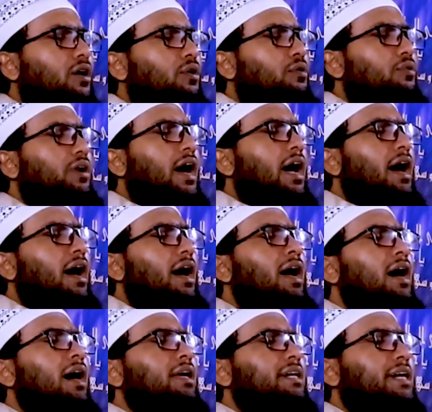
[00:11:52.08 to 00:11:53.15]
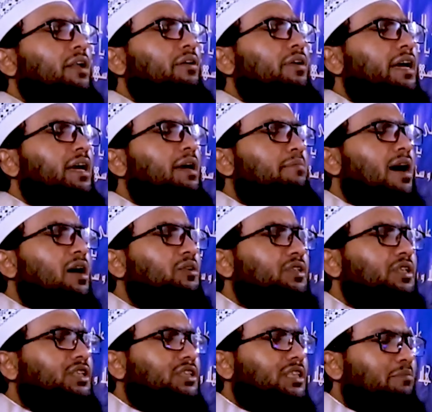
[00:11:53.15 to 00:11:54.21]
গুনার কারণে
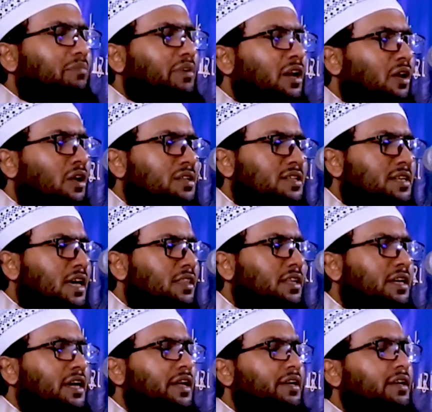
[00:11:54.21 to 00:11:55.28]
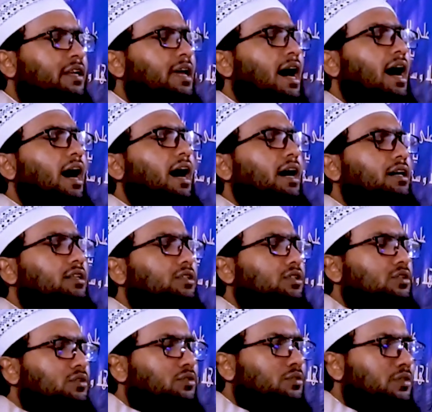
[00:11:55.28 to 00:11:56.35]
মানুষের সামনে লজ্জা দিয়েন না
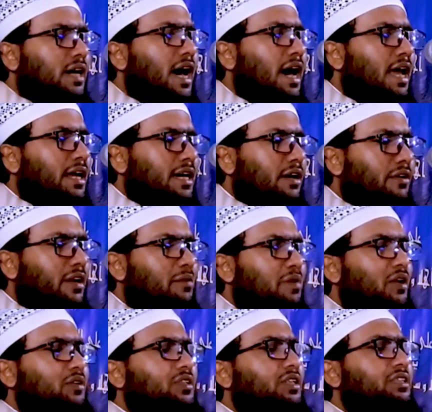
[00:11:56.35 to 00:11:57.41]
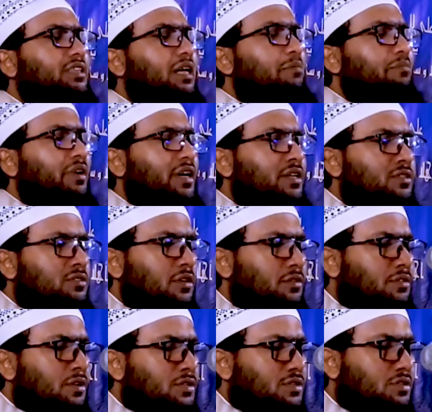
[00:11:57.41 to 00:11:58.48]
গুনার কারণে মানুষের সামনে ইজ্জত
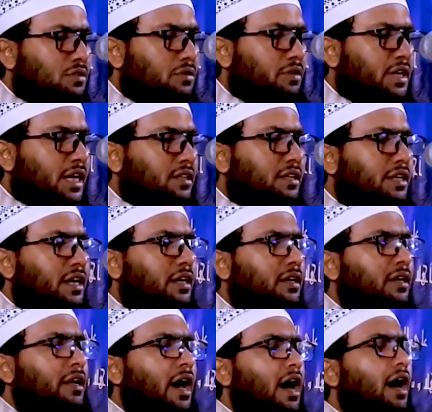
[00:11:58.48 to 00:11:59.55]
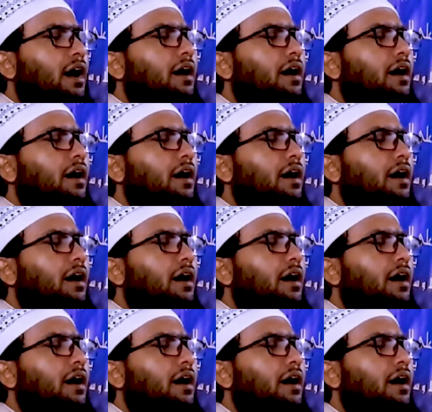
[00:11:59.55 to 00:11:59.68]
নষ্ট করে দিয়েন না